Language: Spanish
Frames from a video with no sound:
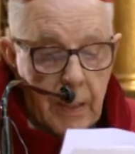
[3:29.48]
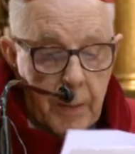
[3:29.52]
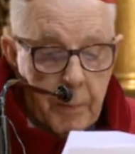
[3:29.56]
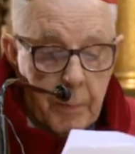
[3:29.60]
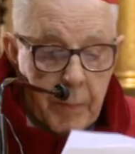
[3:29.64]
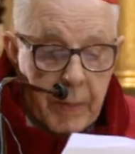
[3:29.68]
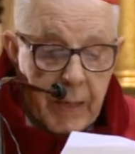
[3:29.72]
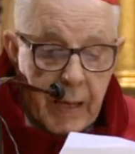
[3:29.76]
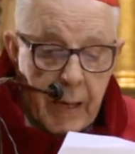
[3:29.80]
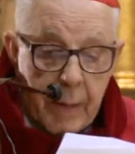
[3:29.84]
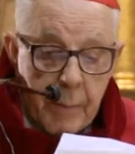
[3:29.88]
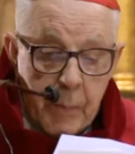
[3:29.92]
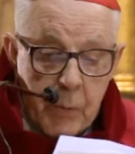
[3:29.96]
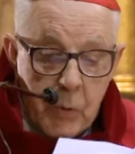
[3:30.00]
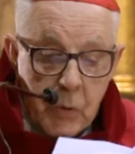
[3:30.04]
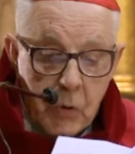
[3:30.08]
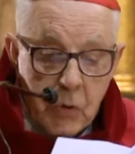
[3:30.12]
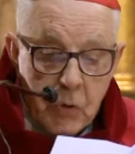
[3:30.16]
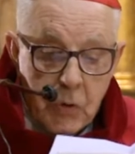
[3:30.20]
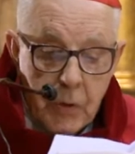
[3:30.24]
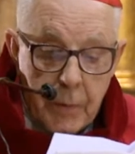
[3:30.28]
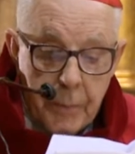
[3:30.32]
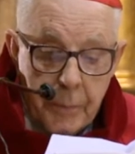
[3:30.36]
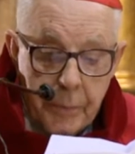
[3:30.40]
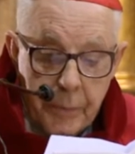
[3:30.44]

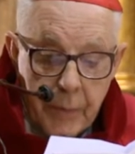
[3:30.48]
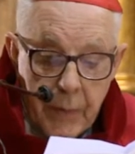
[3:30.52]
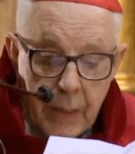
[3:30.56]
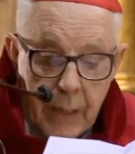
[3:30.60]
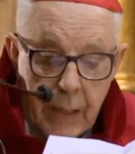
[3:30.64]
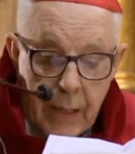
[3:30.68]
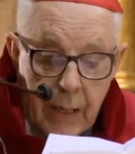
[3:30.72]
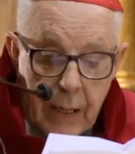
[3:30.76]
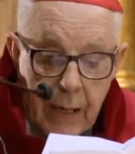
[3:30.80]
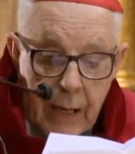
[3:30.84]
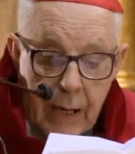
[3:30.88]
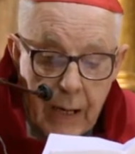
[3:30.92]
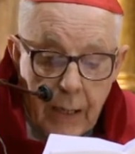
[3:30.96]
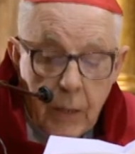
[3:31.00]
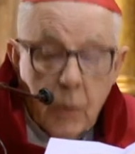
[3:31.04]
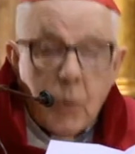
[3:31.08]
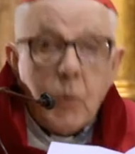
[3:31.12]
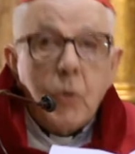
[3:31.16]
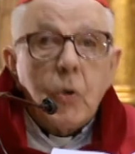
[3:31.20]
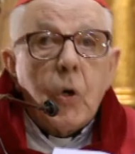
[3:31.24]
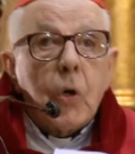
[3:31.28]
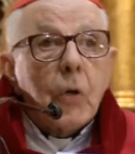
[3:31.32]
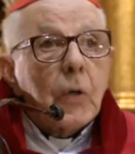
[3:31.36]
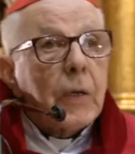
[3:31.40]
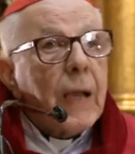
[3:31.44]
Veamos
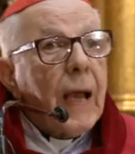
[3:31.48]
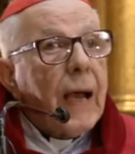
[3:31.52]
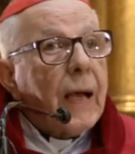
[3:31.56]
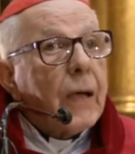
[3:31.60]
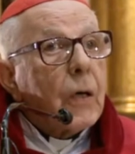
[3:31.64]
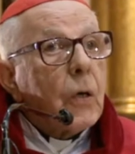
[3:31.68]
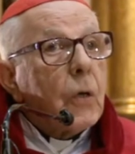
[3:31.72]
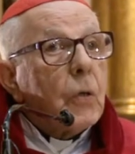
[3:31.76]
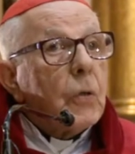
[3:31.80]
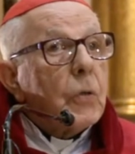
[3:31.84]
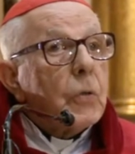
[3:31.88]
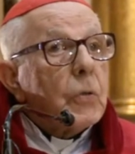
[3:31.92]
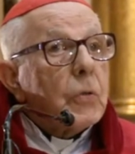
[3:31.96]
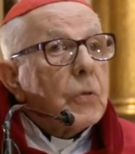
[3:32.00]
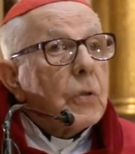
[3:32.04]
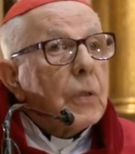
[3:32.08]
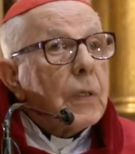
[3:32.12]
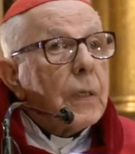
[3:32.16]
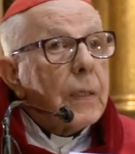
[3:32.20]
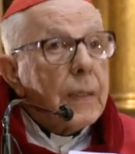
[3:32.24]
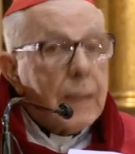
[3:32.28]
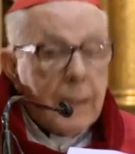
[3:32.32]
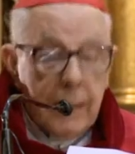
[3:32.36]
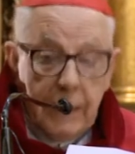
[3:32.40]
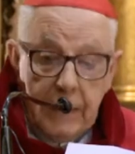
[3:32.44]
algunos rasgos
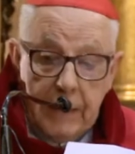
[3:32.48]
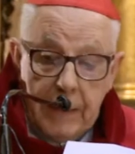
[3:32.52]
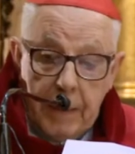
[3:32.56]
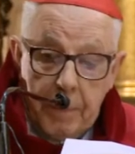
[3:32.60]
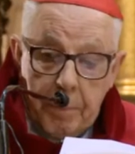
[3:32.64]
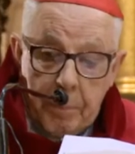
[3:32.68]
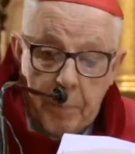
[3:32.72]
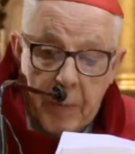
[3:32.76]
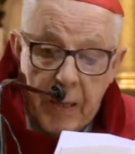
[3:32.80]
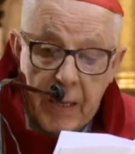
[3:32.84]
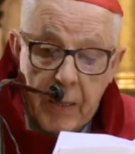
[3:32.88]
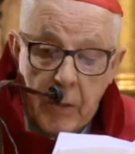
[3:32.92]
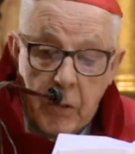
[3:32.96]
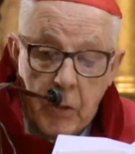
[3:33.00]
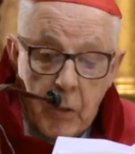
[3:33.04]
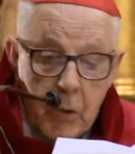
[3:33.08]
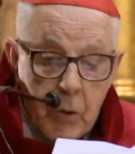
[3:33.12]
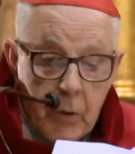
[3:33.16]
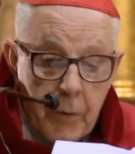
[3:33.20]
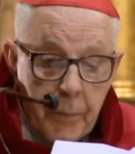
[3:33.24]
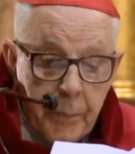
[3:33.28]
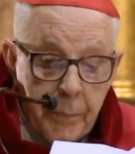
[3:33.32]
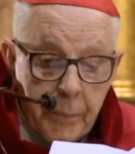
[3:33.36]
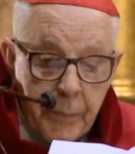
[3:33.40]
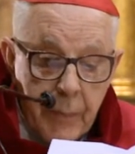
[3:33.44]
de
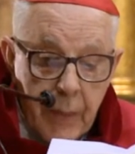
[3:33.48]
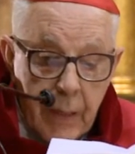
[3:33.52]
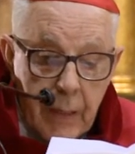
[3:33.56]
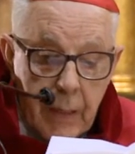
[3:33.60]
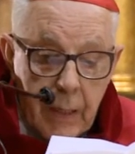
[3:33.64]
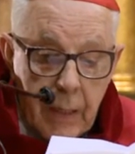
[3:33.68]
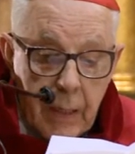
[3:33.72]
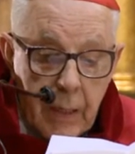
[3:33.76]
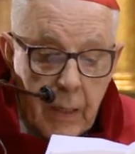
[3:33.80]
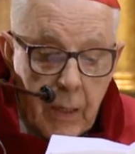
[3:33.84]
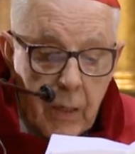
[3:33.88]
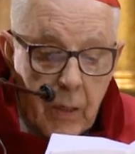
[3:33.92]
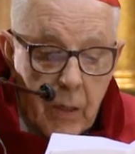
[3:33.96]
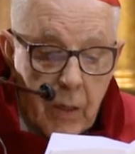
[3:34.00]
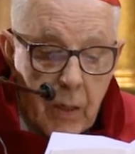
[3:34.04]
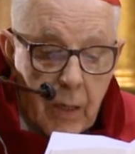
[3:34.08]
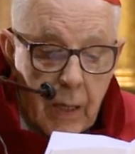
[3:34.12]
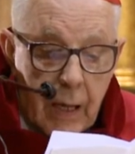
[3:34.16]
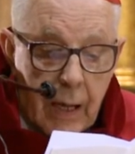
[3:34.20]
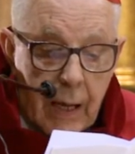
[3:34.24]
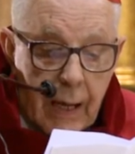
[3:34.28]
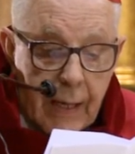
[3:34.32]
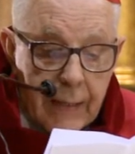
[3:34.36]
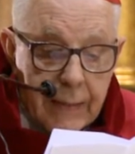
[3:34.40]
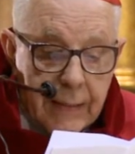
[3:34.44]
Pedro
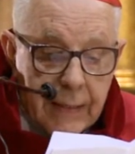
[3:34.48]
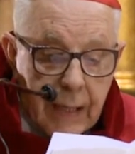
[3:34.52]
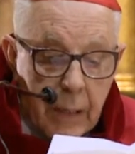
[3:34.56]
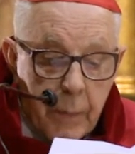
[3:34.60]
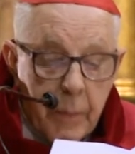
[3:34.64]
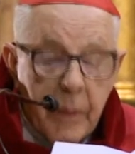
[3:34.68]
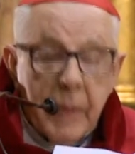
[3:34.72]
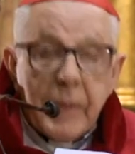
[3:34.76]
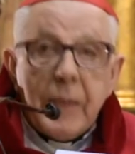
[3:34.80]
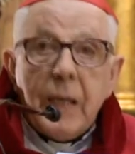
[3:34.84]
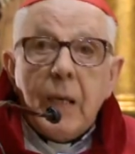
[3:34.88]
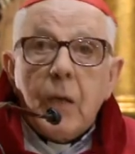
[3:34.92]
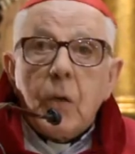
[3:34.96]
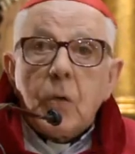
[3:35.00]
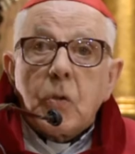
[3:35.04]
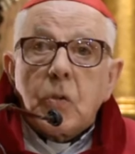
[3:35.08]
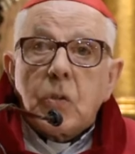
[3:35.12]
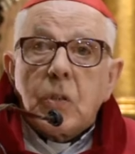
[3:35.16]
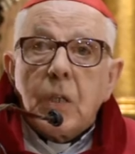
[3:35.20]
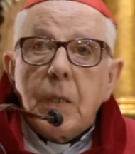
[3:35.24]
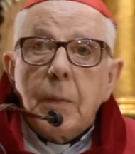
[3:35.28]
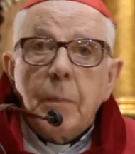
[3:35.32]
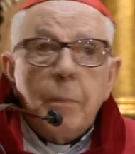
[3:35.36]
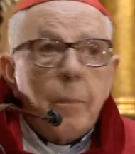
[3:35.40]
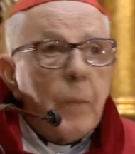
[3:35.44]
a través de los
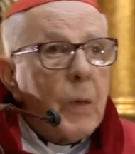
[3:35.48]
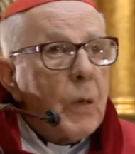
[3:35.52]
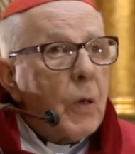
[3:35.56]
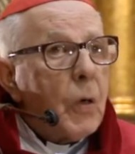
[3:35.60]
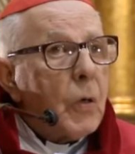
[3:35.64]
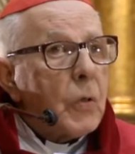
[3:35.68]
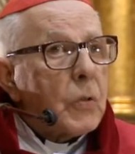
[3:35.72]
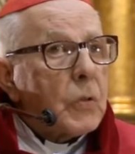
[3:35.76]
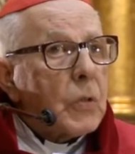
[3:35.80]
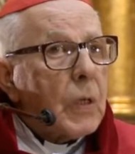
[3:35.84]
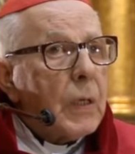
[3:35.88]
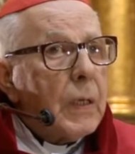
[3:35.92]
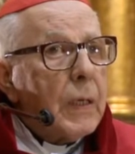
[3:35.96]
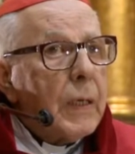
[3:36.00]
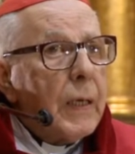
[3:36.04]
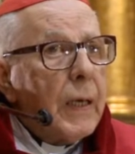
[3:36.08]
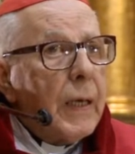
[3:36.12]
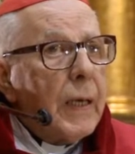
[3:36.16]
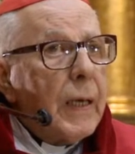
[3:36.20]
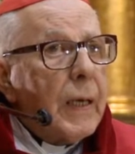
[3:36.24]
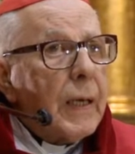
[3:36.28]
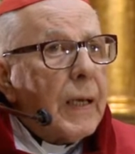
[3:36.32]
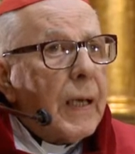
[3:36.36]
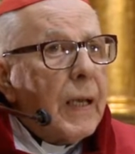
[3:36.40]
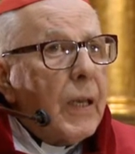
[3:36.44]
símbolos
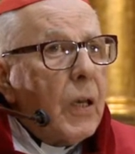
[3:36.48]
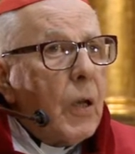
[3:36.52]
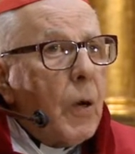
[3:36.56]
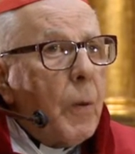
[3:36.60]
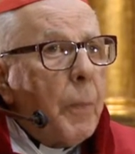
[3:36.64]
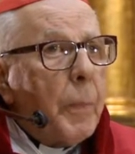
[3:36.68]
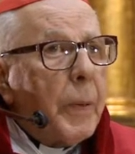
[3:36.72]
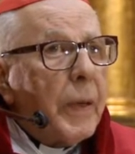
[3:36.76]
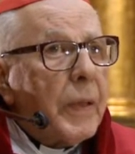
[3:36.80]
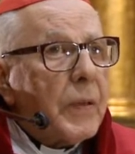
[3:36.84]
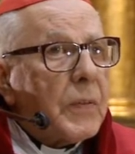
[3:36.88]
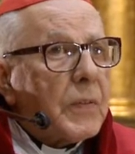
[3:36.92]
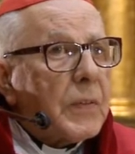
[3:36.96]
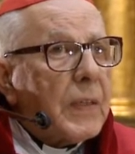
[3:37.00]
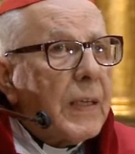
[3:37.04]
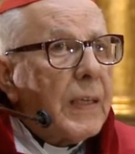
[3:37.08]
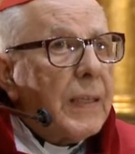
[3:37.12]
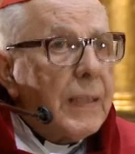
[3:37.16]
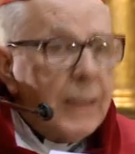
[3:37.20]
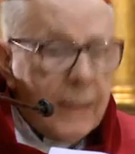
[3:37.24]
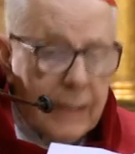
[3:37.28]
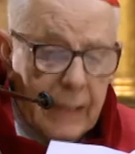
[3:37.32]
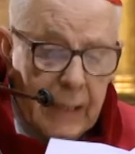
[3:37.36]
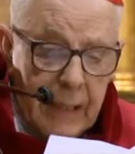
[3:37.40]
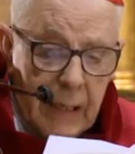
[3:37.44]
que nos
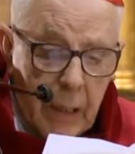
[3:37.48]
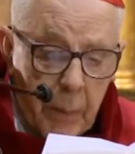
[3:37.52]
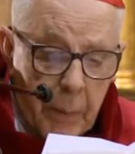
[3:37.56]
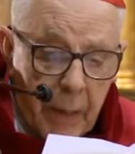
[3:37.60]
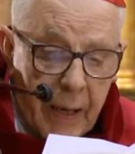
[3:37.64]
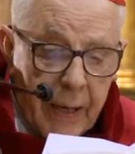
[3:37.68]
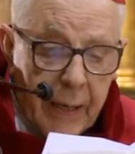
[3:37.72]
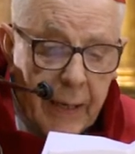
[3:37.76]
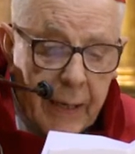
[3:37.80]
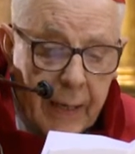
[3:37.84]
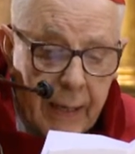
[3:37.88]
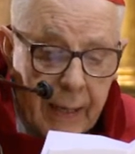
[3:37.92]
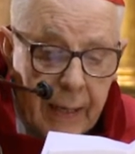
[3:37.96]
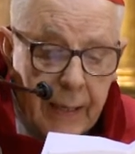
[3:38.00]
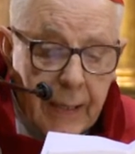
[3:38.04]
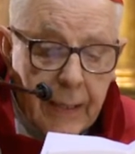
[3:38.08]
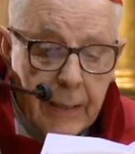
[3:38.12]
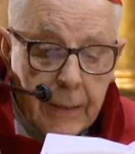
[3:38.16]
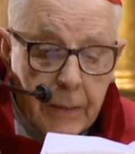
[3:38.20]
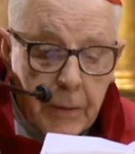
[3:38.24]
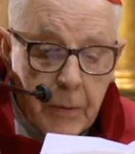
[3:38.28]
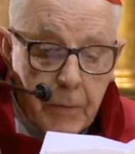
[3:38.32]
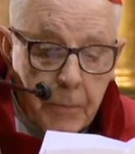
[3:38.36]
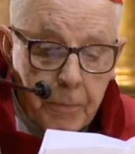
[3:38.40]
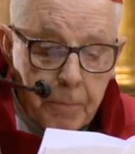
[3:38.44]
presenta el
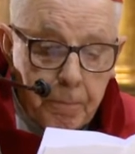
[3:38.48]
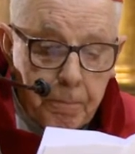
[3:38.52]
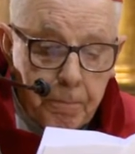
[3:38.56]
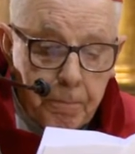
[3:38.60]
Evangelio.